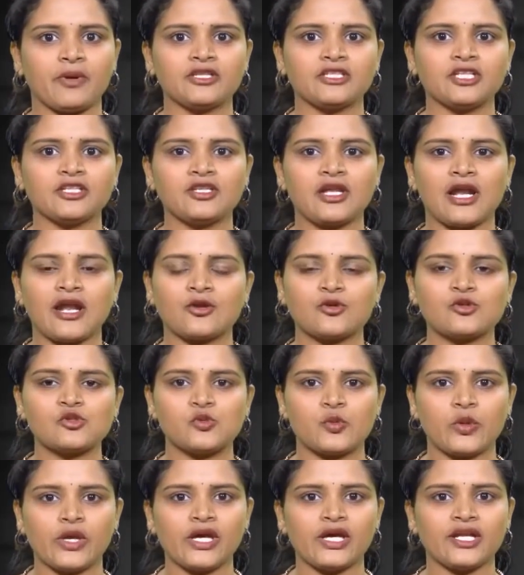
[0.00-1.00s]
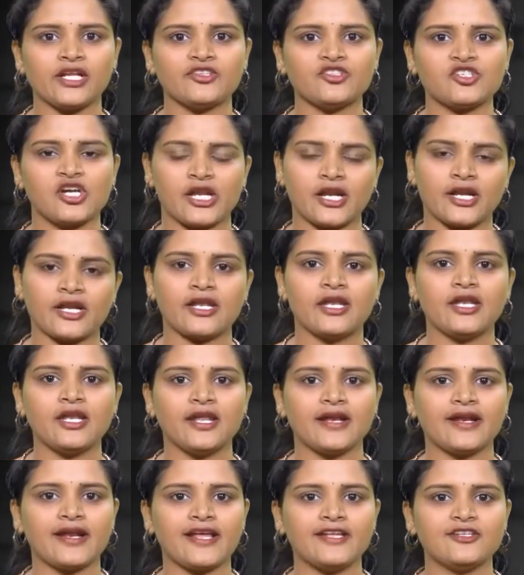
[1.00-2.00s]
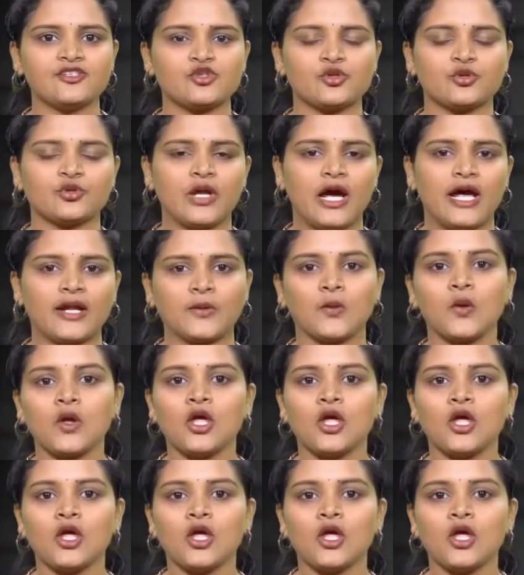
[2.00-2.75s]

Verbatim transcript: పద్ధతులను స్వీకరించాలని నిర్ణయించుకున్నారు